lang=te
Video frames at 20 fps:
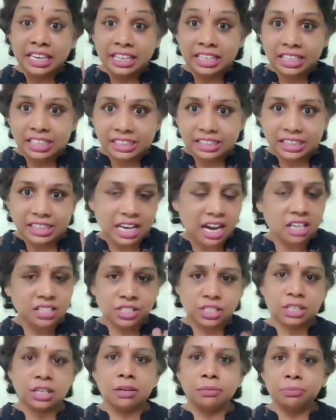ఈ
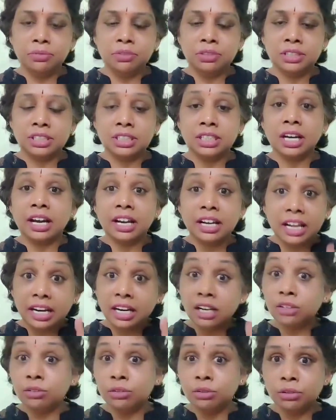దాష్టకం
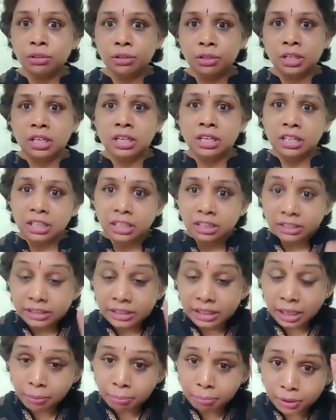జగనన్నను
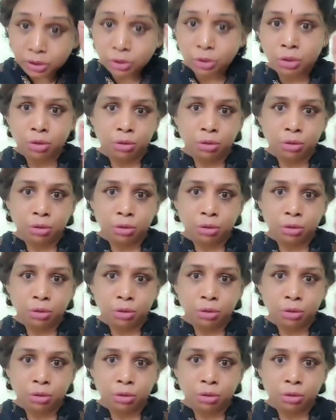దెబ్బతో